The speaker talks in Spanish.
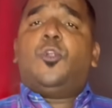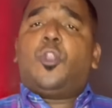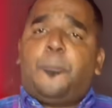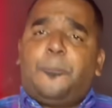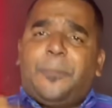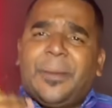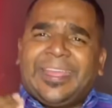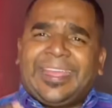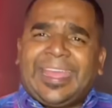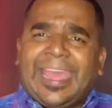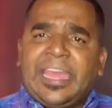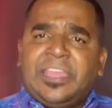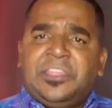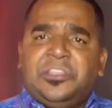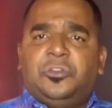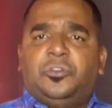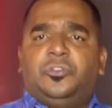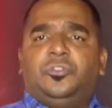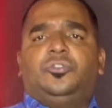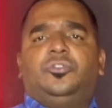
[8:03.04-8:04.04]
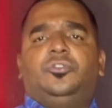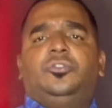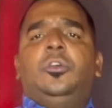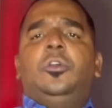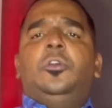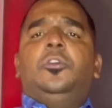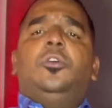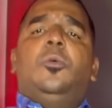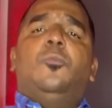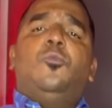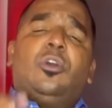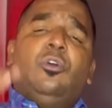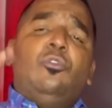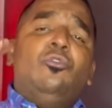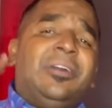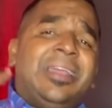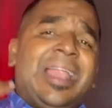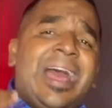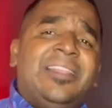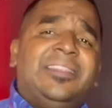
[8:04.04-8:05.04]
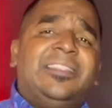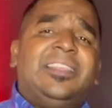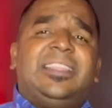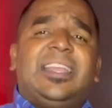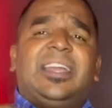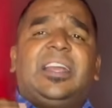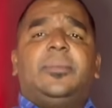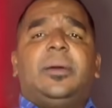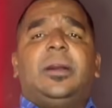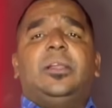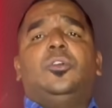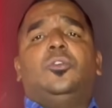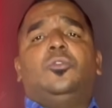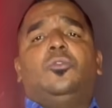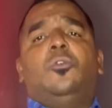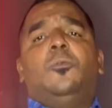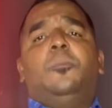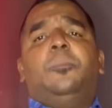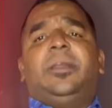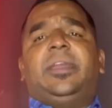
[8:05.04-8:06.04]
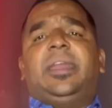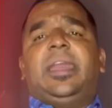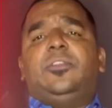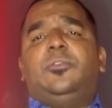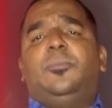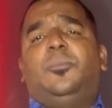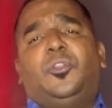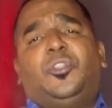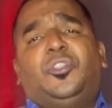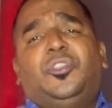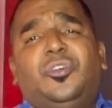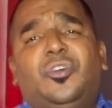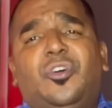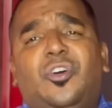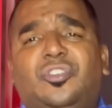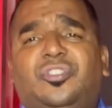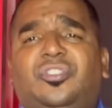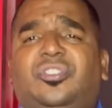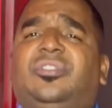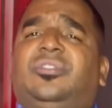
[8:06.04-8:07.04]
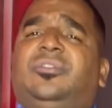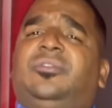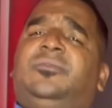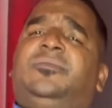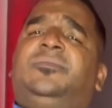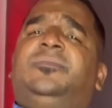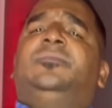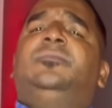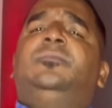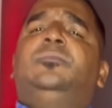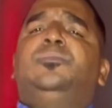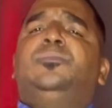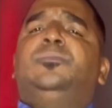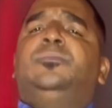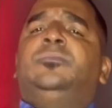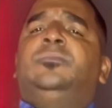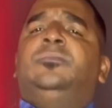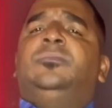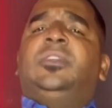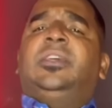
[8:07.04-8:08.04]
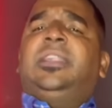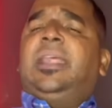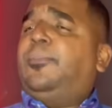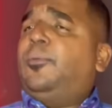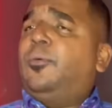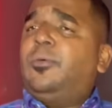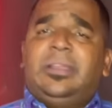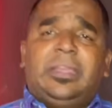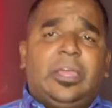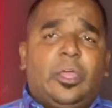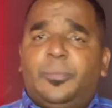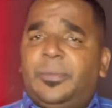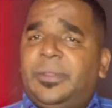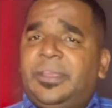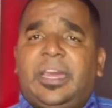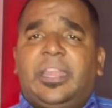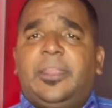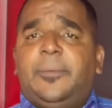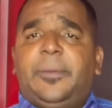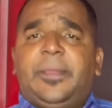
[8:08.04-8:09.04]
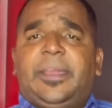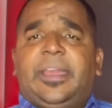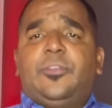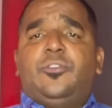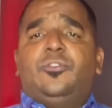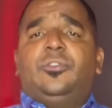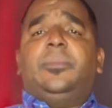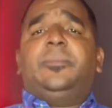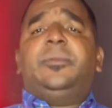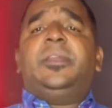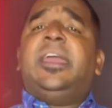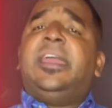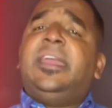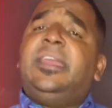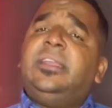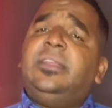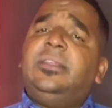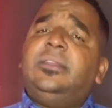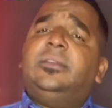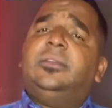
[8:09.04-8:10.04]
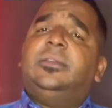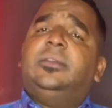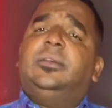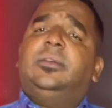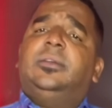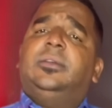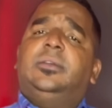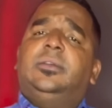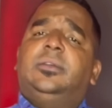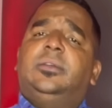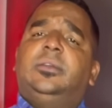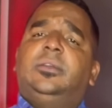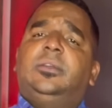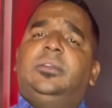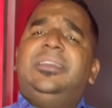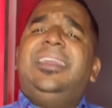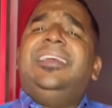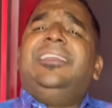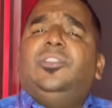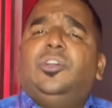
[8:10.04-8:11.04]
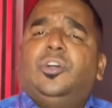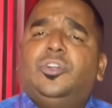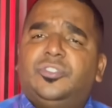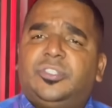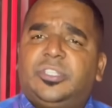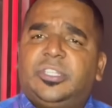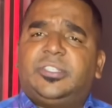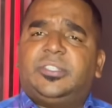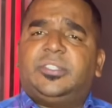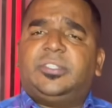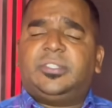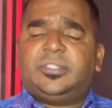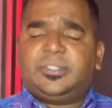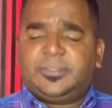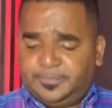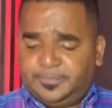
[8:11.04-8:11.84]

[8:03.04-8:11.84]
los pequeños, como que un grande está acabando con un pequeño, por Dios. República Dominicana es pequeño también. Y entonces...